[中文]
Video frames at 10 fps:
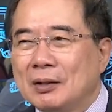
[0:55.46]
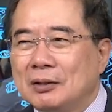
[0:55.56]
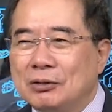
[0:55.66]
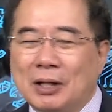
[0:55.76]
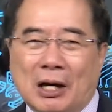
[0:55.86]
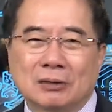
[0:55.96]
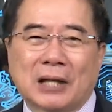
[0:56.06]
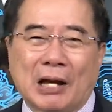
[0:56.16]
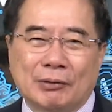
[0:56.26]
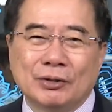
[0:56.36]
因为好像
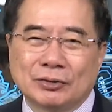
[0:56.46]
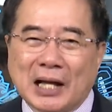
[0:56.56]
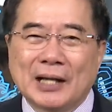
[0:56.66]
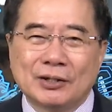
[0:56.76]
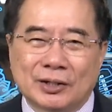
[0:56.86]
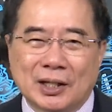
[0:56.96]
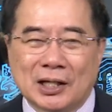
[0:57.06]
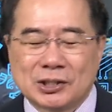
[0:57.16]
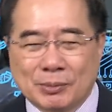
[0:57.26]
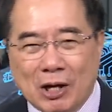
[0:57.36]
台湾又答应要给他
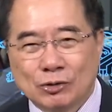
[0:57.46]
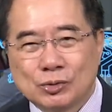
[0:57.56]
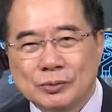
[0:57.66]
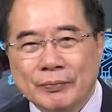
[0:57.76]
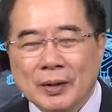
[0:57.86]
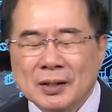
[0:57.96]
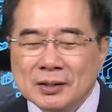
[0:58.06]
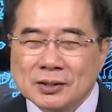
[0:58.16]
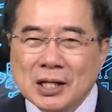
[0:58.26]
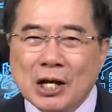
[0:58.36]
什么好处。
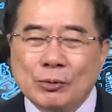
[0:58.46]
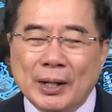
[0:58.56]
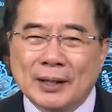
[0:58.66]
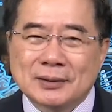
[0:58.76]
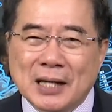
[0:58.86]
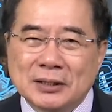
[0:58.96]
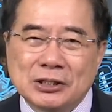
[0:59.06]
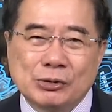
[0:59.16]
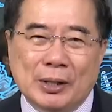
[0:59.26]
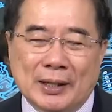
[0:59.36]
这位参
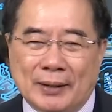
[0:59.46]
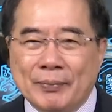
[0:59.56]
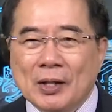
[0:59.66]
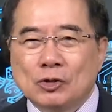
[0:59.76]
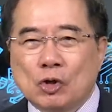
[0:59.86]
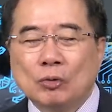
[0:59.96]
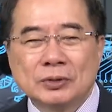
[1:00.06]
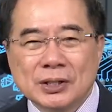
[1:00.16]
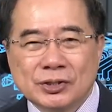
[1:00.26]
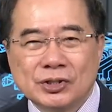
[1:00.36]
议员啊，从
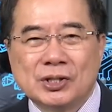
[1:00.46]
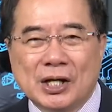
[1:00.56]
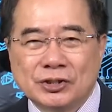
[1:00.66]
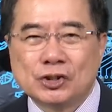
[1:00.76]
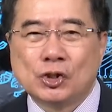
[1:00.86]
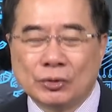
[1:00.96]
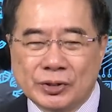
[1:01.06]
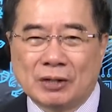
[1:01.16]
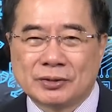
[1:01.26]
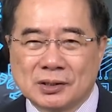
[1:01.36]
政之前是穷
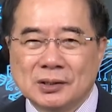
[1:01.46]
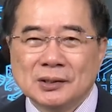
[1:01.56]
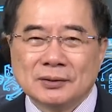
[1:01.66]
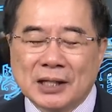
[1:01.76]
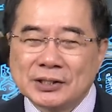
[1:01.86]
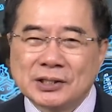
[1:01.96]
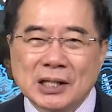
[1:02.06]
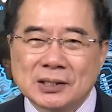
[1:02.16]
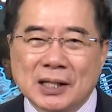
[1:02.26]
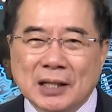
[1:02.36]
小子，但是
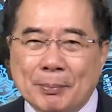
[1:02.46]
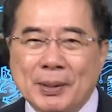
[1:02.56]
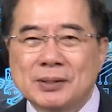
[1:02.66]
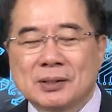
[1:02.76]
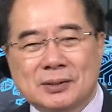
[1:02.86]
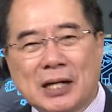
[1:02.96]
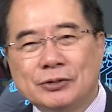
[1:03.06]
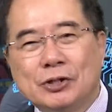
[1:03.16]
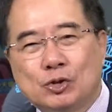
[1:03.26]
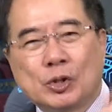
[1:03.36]
现在他变成参议
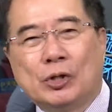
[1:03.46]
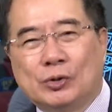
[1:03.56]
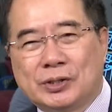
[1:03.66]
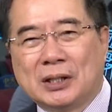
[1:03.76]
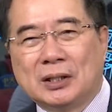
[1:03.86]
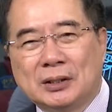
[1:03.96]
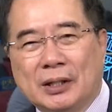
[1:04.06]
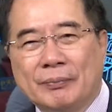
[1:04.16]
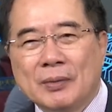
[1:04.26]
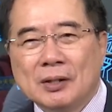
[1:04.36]
院最有钱的
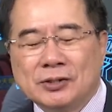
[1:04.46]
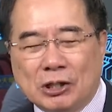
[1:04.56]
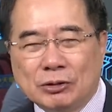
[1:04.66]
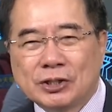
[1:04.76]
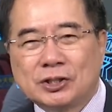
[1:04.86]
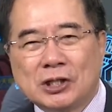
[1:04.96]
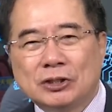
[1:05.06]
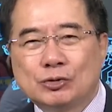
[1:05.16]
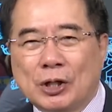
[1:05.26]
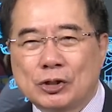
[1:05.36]
人。前一段时间
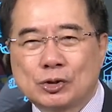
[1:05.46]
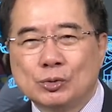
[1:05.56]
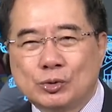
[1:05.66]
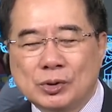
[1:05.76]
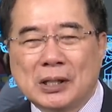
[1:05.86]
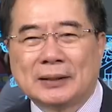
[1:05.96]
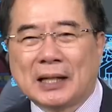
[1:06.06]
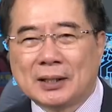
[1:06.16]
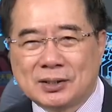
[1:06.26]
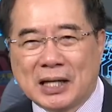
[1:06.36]
出来的数据
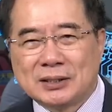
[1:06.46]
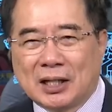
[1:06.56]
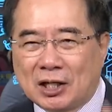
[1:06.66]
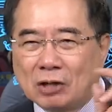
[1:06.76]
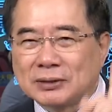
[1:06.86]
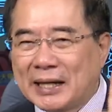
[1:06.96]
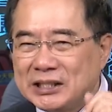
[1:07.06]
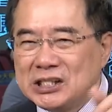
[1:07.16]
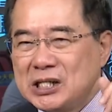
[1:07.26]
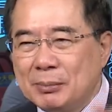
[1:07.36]
他的财产高达一
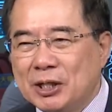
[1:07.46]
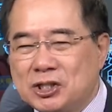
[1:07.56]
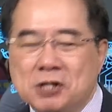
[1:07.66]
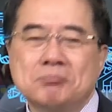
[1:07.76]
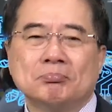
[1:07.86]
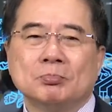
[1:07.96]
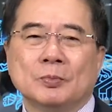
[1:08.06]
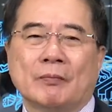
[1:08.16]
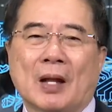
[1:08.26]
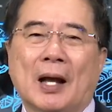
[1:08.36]
亿美金，
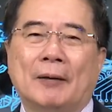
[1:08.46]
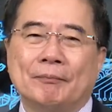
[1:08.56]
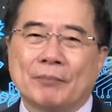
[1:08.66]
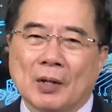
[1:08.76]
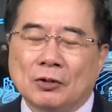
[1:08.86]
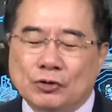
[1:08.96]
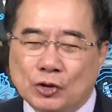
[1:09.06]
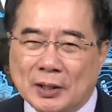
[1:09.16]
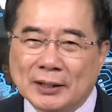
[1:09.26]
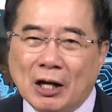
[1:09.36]
啊，你就
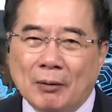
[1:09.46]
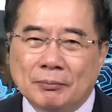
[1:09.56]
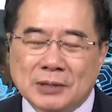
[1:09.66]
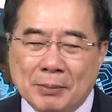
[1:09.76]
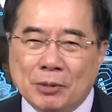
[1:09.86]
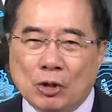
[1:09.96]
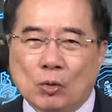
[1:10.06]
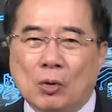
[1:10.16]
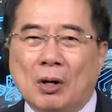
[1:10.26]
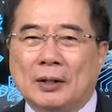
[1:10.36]
看到在美
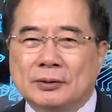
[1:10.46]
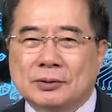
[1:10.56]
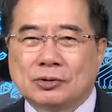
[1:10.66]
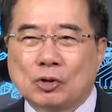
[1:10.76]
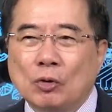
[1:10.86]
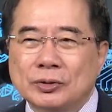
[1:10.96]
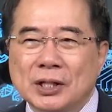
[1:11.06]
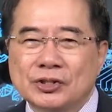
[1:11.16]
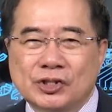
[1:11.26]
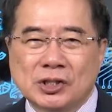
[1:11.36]
国啊，从
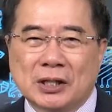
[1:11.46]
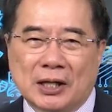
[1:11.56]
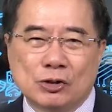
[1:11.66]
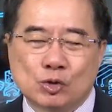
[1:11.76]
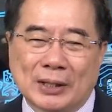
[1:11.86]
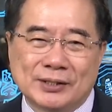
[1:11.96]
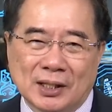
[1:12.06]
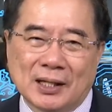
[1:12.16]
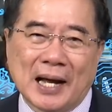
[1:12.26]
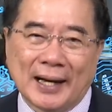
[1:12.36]
政是一个很赚钱
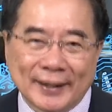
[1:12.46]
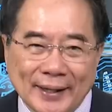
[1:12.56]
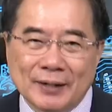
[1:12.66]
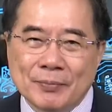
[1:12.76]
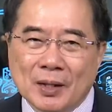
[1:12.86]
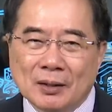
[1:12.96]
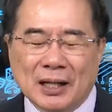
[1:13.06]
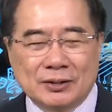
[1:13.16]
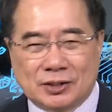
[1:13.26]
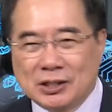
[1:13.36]
的行业。
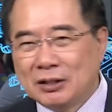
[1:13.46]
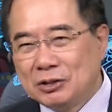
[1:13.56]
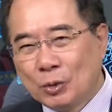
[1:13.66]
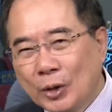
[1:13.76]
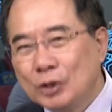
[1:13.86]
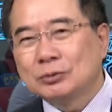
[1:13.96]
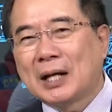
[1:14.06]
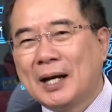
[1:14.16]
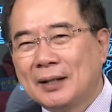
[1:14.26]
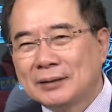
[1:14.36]
那只要你贿赂
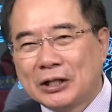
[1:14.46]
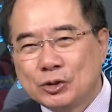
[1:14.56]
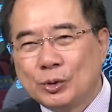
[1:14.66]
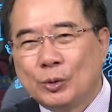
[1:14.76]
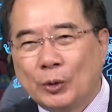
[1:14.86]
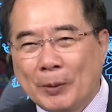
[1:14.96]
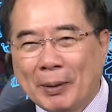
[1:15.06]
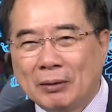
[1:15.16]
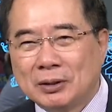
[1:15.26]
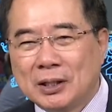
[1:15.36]
他，他就会回
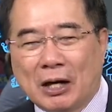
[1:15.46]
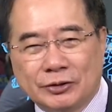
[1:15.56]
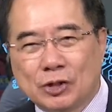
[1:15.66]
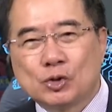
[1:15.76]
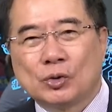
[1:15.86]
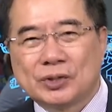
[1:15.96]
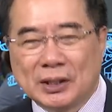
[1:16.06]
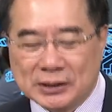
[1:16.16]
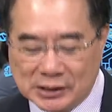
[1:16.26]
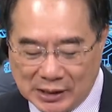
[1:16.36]
报你，好像做
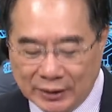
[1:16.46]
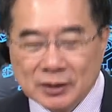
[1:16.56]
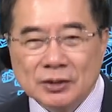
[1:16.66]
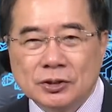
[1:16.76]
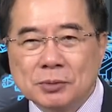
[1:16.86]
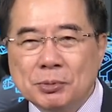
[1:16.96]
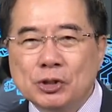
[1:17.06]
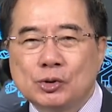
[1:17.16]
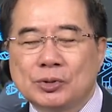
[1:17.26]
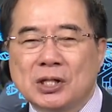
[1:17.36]
生意一样。这是民
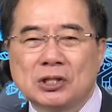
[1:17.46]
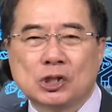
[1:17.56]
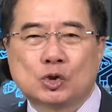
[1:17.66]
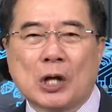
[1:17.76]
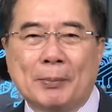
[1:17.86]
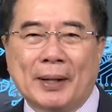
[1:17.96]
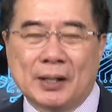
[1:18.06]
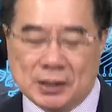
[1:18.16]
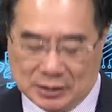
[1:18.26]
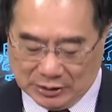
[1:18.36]
主政治衰败的
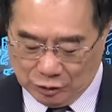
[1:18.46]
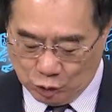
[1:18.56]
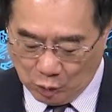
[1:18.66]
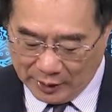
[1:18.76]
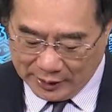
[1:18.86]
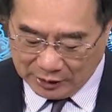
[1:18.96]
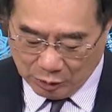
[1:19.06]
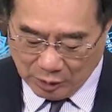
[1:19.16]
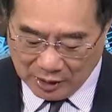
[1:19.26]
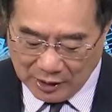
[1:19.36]
一个很重要的一个
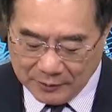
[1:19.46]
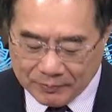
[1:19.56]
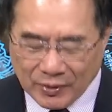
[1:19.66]
原因。